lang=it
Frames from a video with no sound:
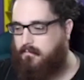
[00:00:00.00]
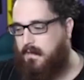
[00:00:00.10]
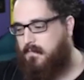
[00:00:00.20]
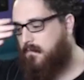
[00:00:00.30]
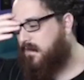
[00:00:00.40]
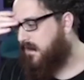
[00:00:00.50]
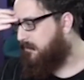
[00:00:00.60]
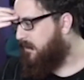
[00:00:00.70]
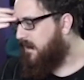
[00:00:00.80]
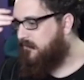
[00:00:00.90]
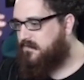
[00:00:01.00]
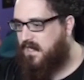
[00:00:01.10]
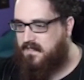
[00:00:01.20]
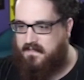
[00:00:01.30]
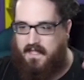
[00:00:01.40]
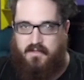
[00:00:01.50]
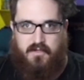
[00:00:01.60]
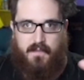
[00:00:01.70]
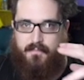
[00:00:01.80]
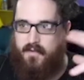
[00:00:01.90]
mamma mia che palle, devo stare
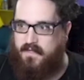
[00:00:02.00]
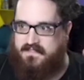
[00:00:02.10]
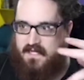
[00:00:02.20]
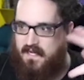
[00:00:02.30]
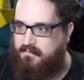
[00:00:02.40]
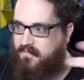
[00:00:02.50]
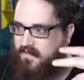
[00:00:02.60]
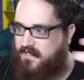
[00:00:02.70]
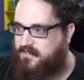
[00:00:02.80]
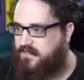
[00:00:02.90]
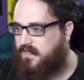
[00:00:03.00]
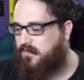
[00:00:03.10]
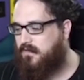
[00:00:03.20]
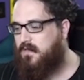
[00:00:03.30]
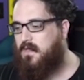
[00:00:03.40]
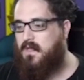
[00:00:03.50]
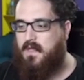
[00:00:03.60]
attento che poi sta clip va in giro.